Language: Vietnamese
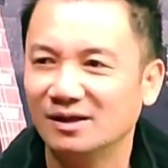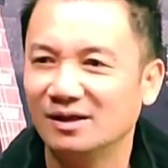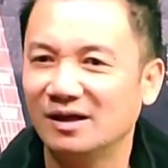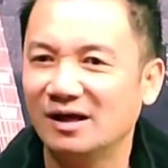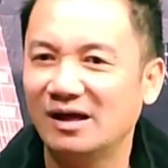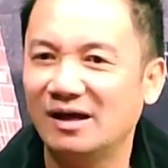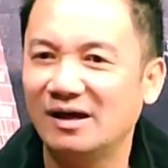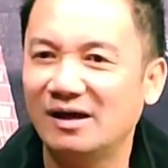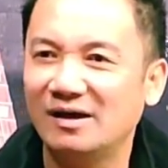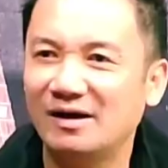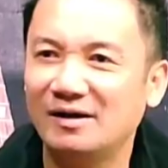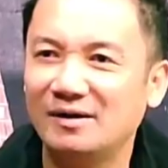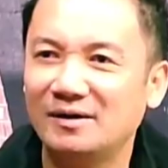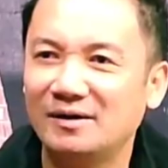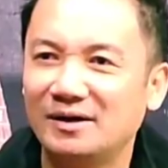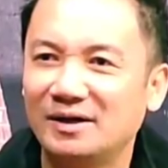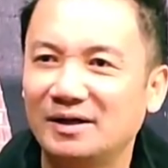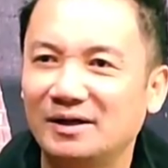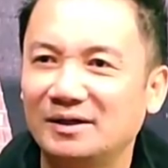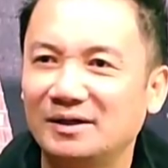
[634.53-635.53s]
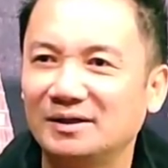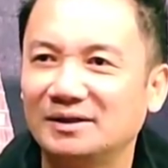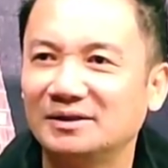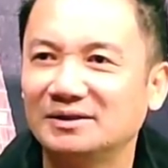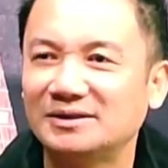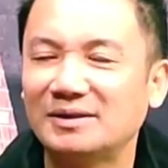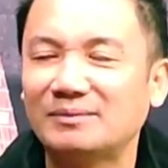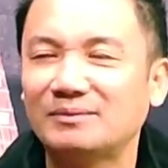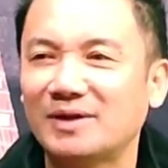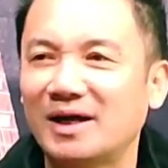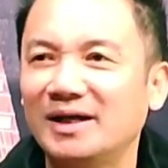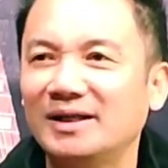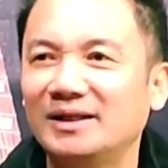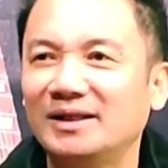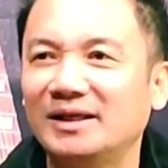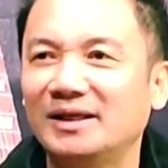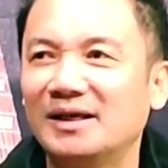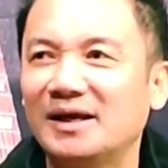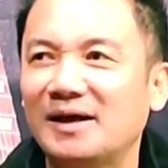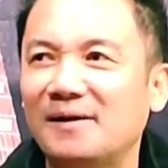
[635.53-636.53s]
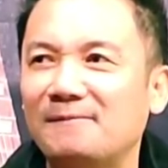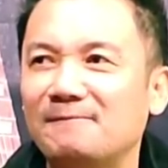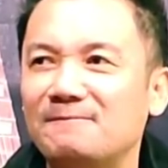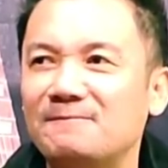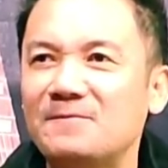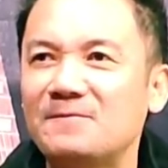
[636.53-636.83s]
à, sắp tới thì à,